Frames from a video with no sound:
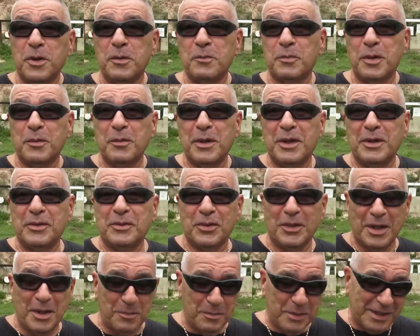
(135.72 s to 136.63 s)
implementos,
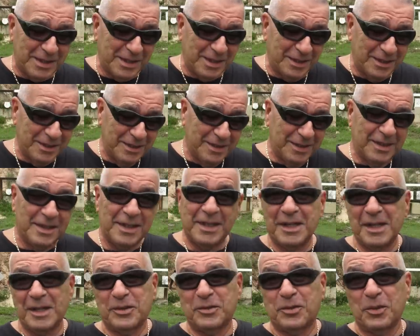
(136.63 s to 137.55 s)
la mira en
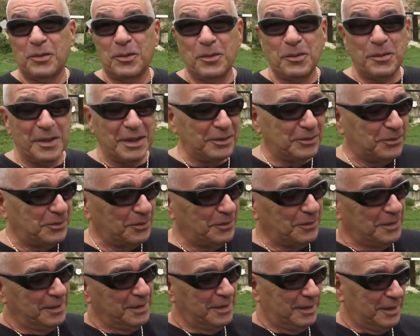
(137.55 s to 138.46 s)
estos momentos.
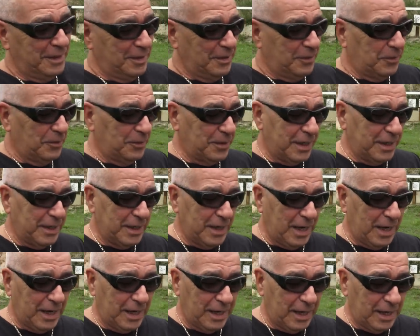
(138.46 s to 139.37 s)
Ok,
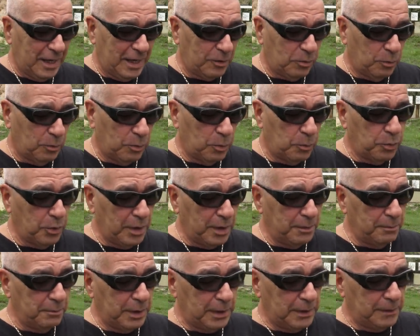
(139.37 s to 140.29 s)
ah, como
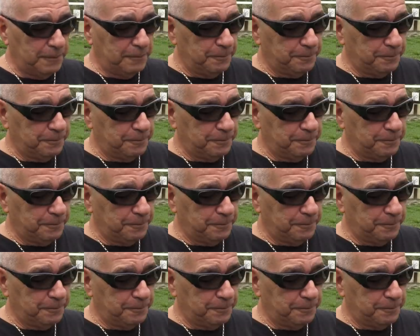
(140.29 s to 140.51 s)
pueden ver,